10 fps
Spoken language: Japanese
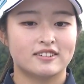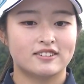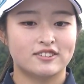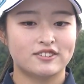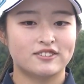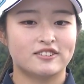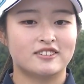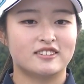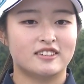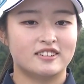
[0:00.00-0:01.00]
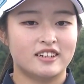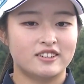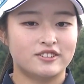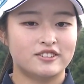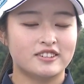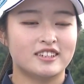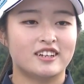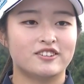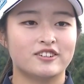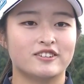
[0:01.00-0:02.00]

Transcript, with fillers: そうですね、最初来たとき